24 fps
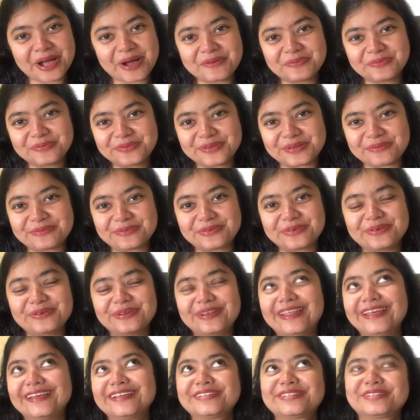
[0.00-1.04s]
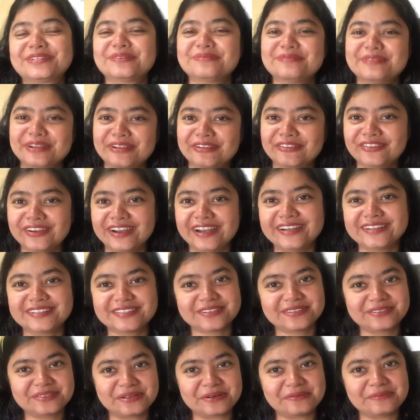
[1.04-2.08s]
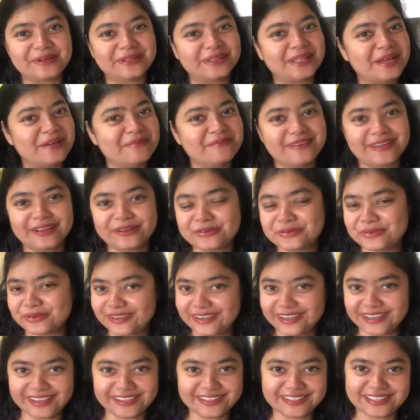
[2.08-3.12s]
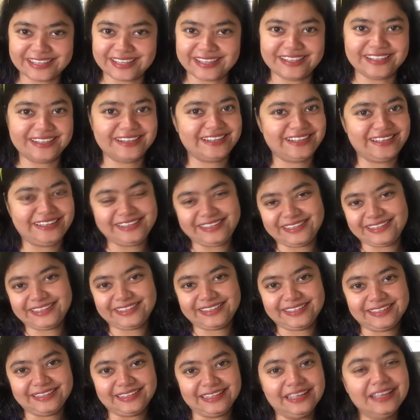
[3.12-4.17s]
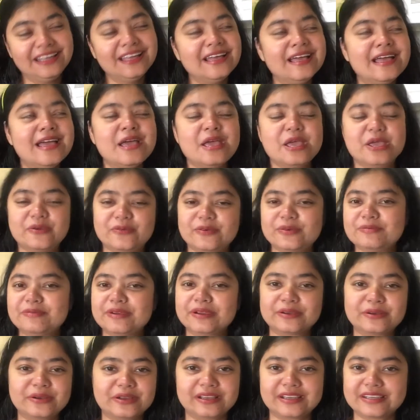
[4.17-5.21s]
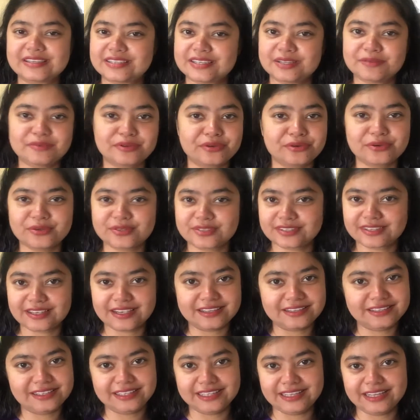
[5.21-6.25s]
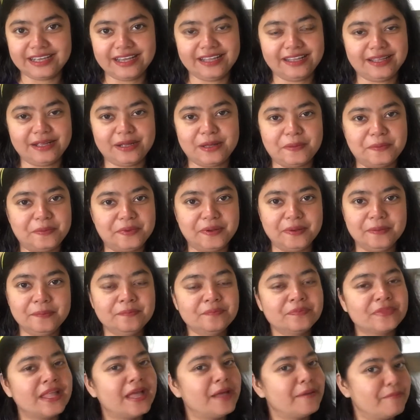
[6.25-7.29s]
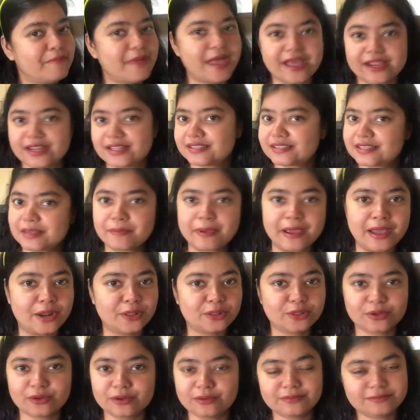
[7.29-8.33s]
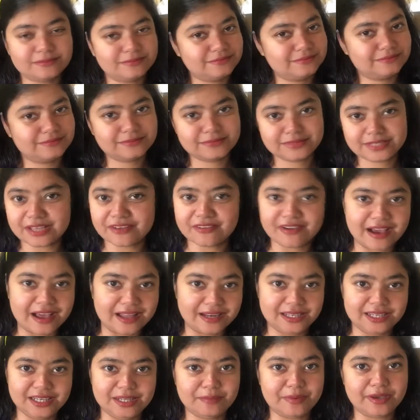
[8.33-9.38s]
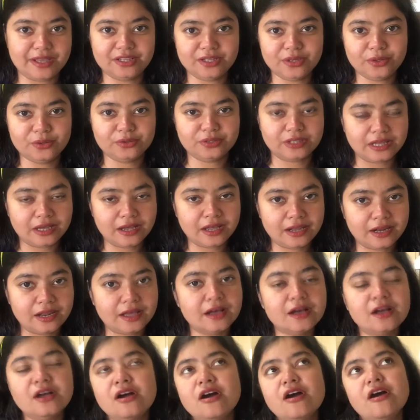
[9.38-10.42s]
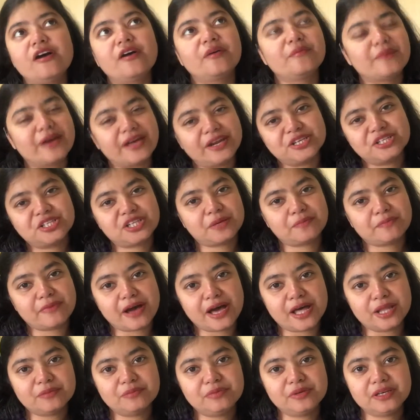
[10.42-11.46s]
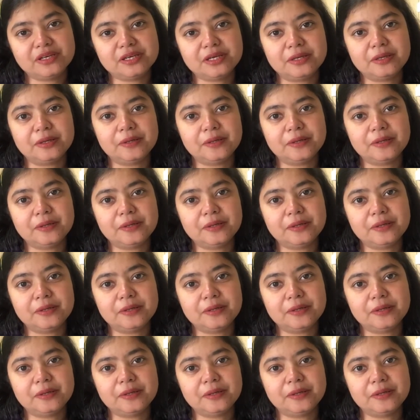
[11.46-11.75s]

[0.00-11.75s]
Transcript: आप सबको लाइक जो मेरे फ्रेंड्स हैं उनको पता है मैं कुकिंग ज़्यादा नहीं करती थी इवन मैं किचन में घुस के ही नहीं देखा था कभी मैरिज से पहले तो सवाल ही नहीं पैदा होता है ना और मैरिज के बाद भी